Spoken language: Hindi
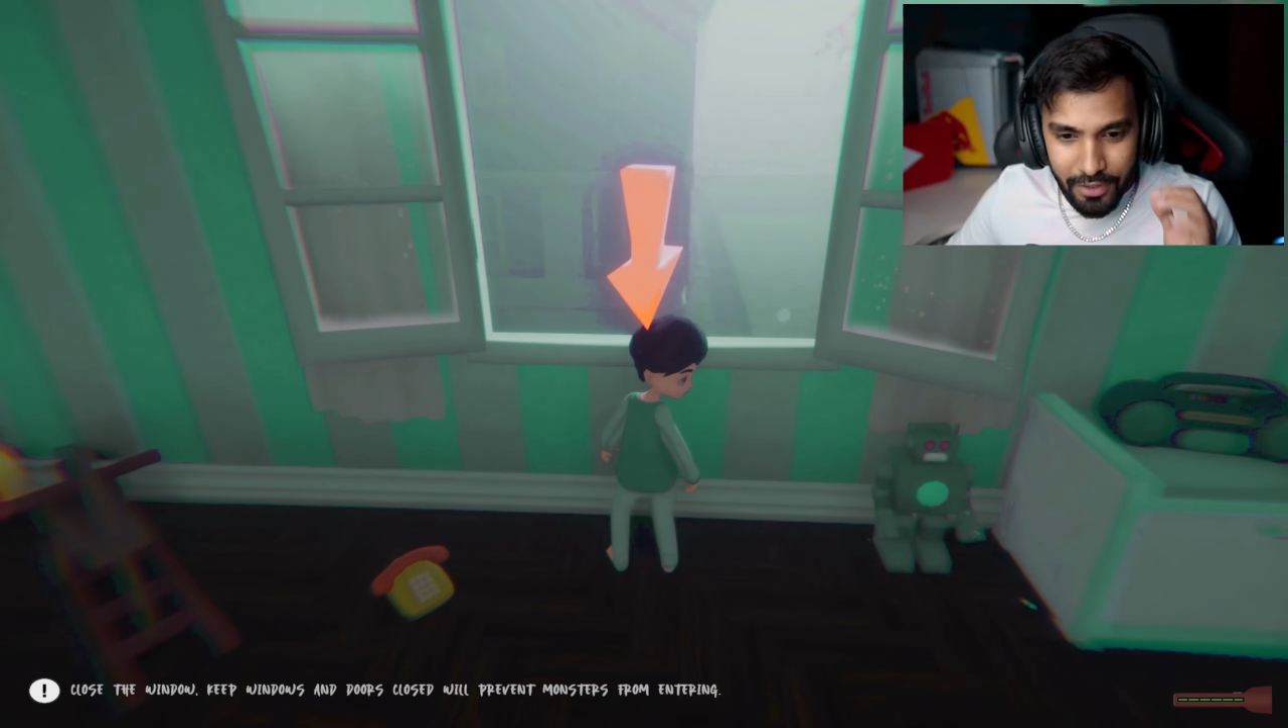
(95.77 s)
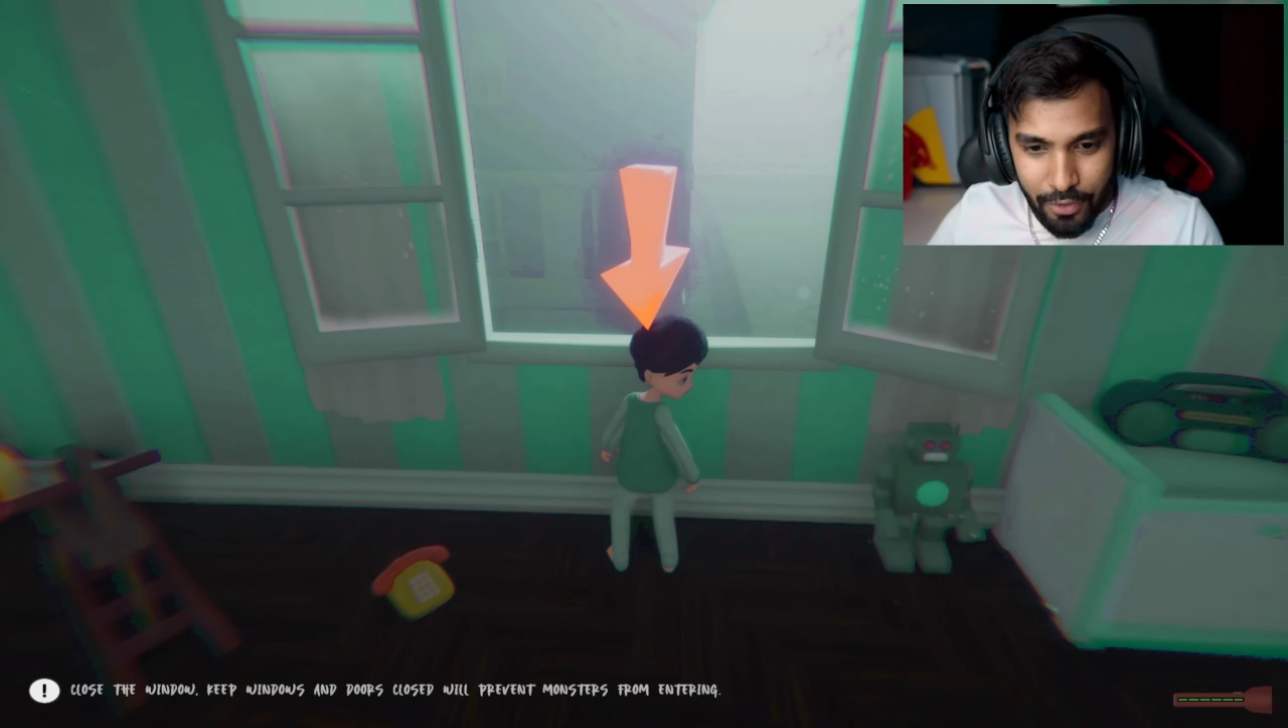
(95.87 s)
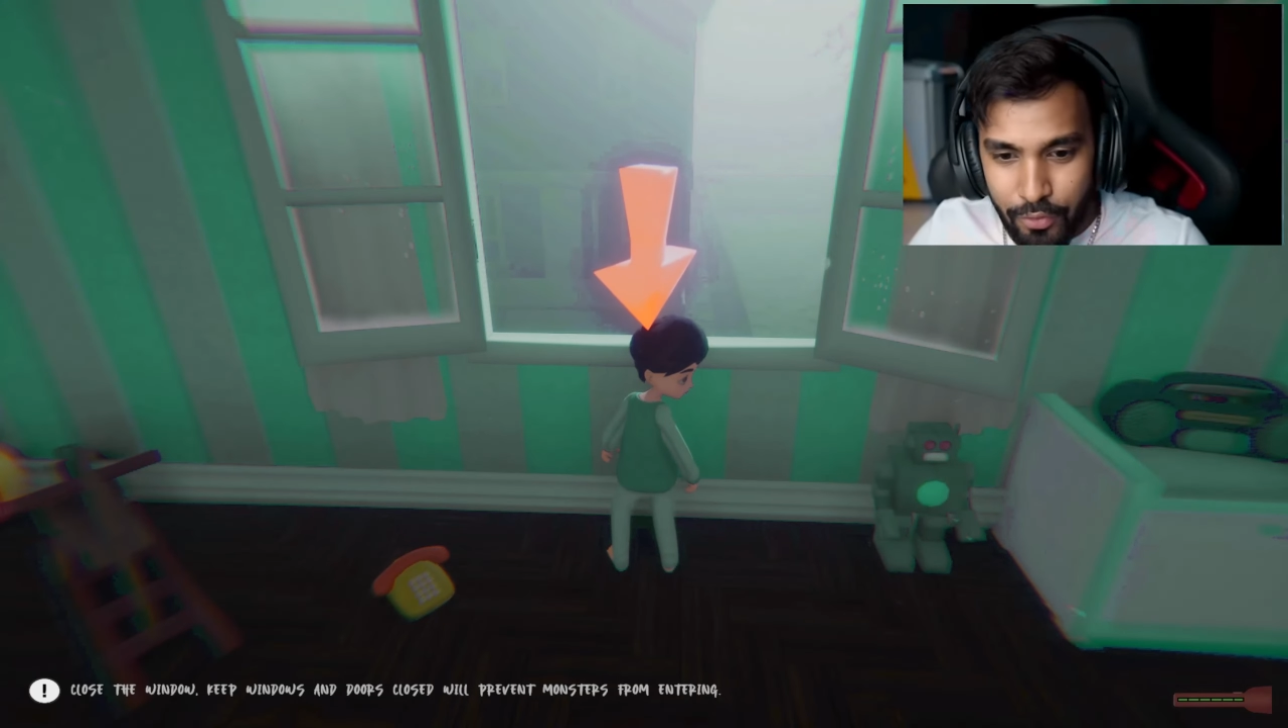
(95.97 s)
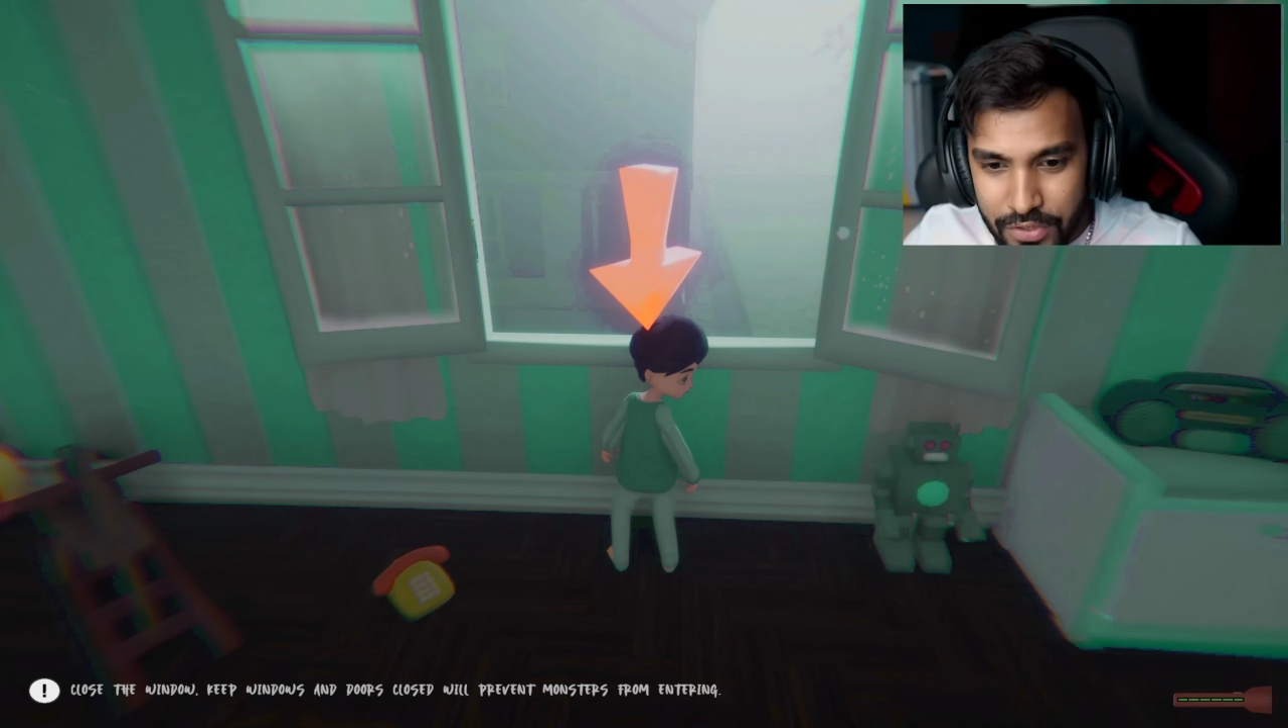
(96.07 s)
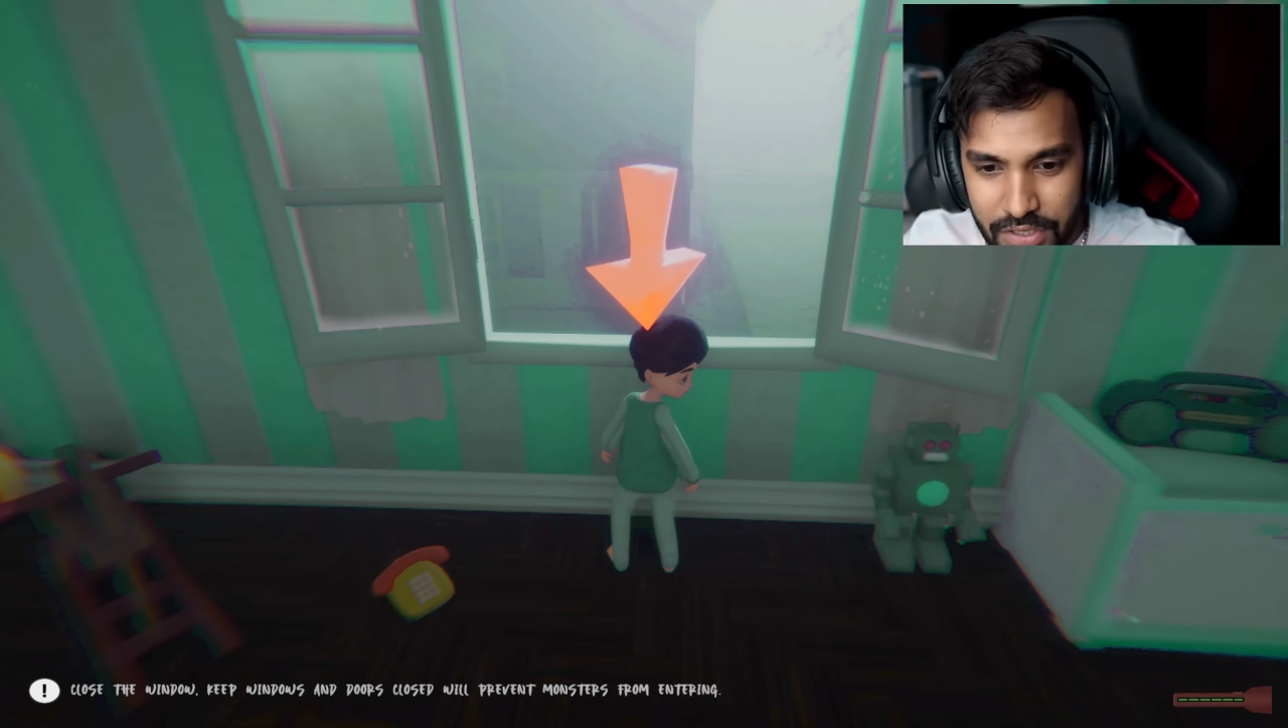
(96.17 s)

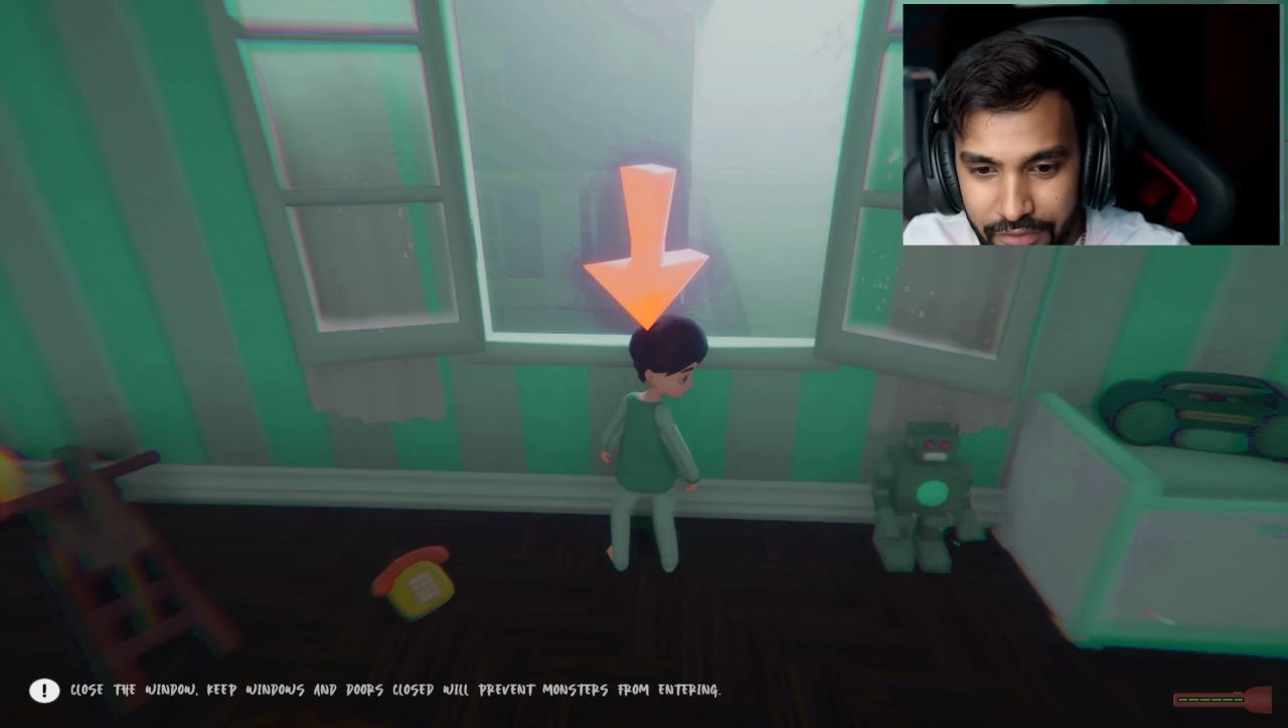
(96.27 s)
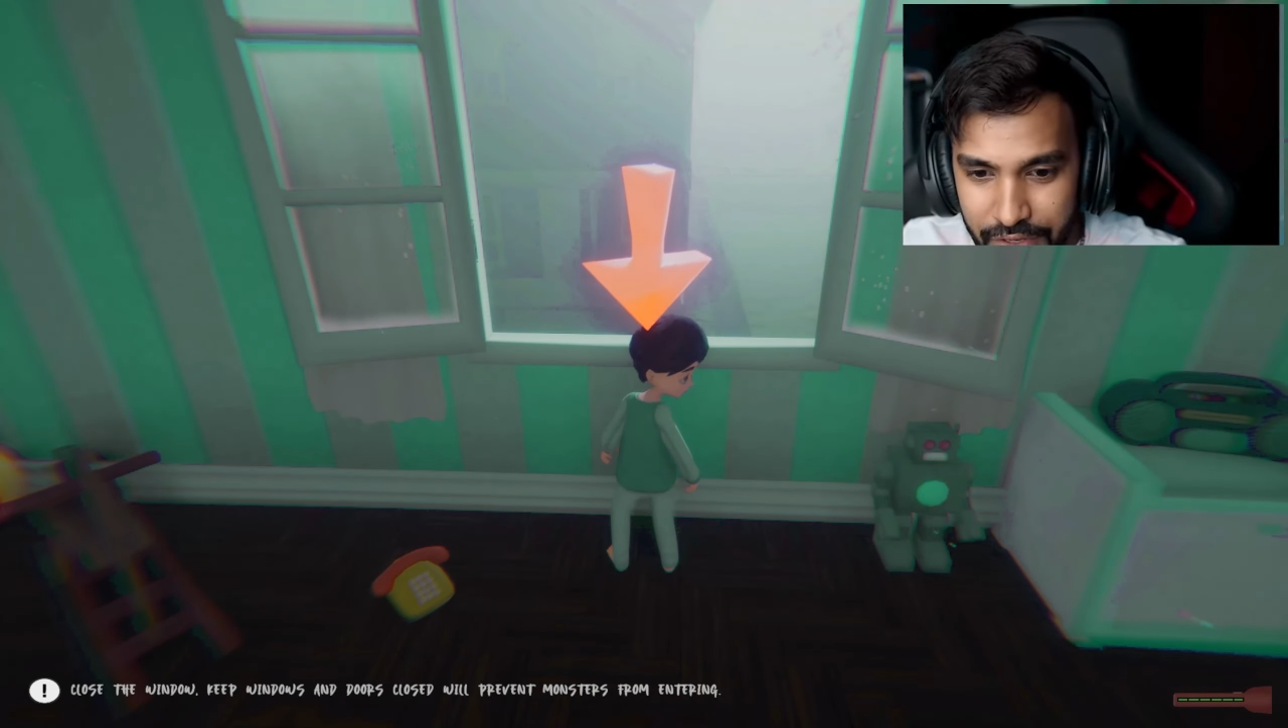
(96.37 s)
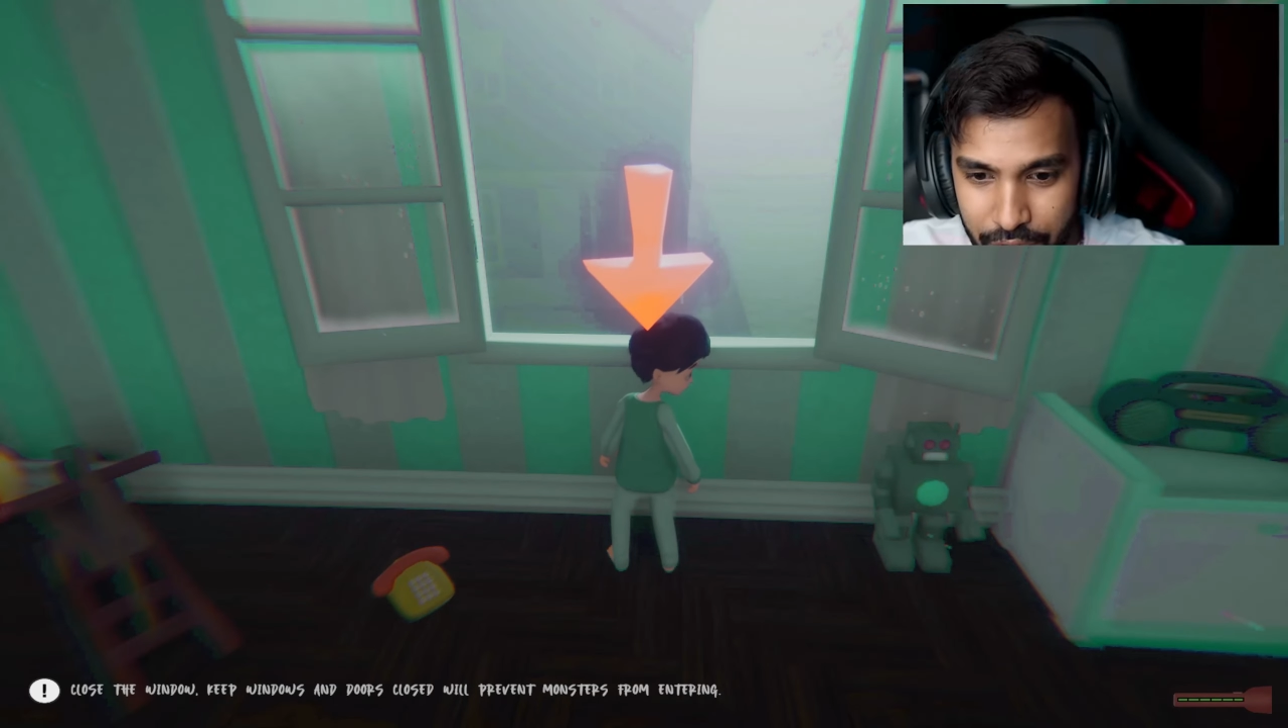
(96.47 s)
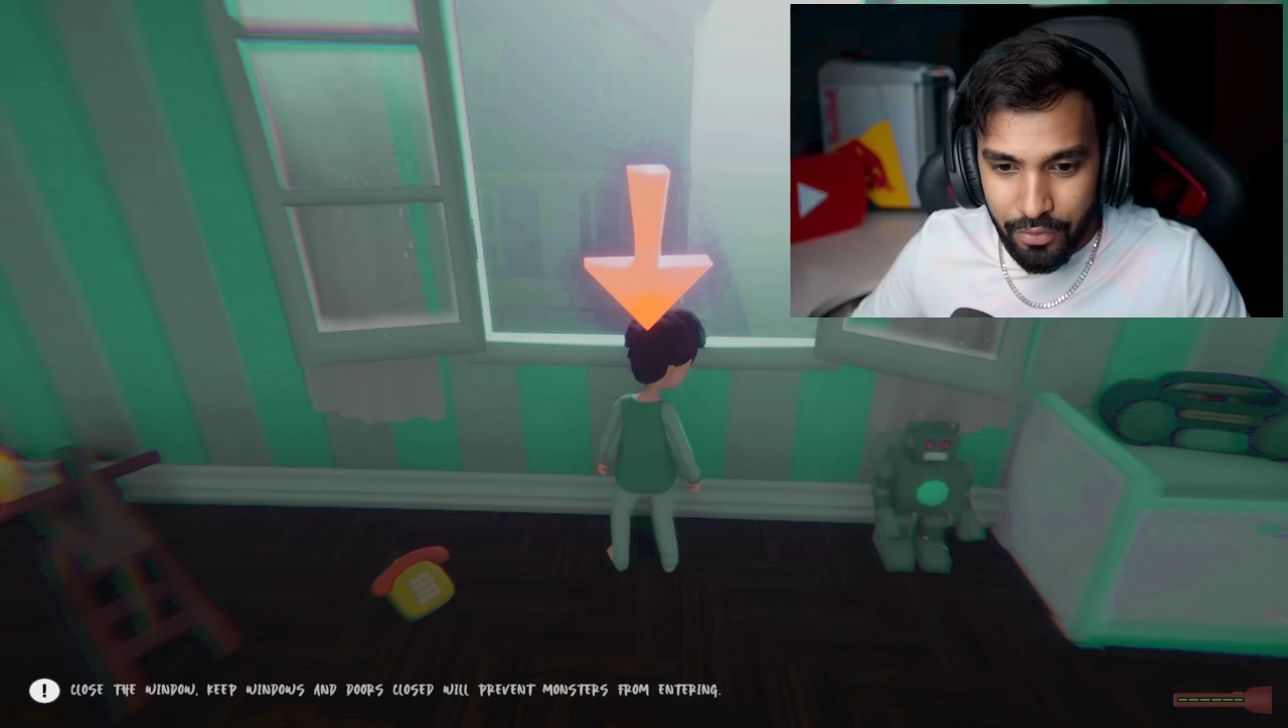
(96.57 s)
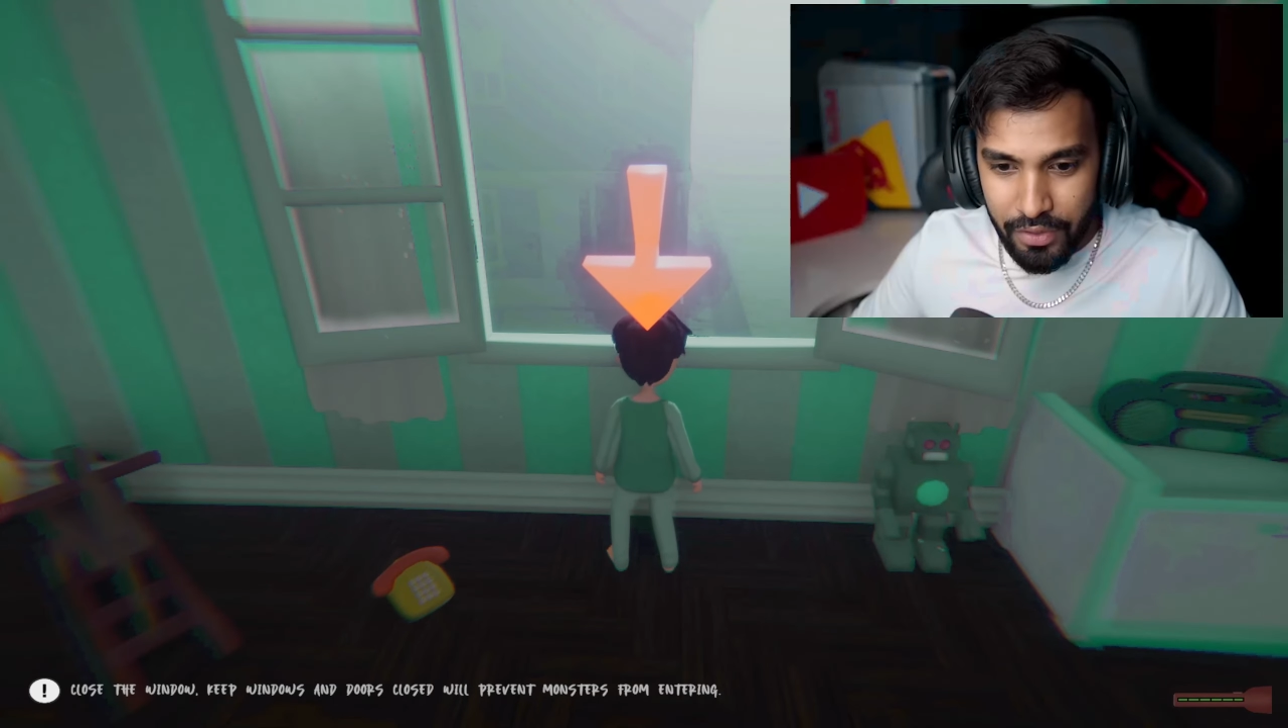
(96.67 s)
क्लोज द
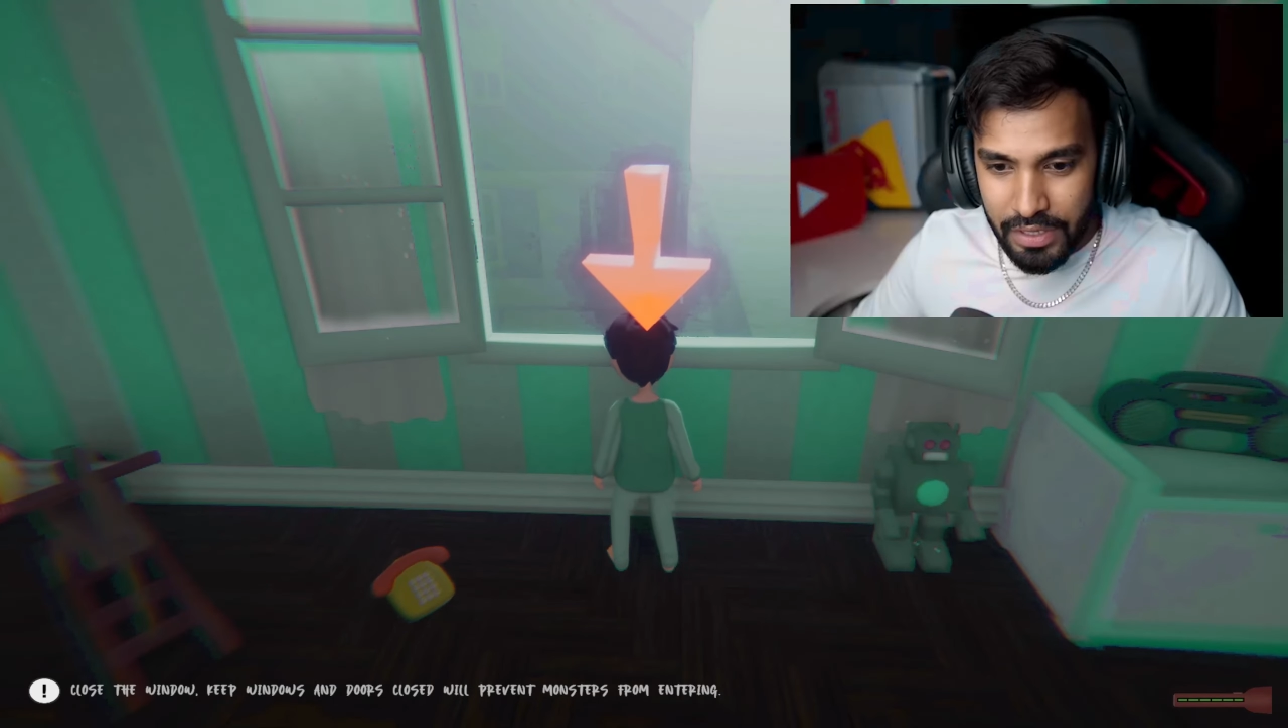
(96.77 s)
विंडो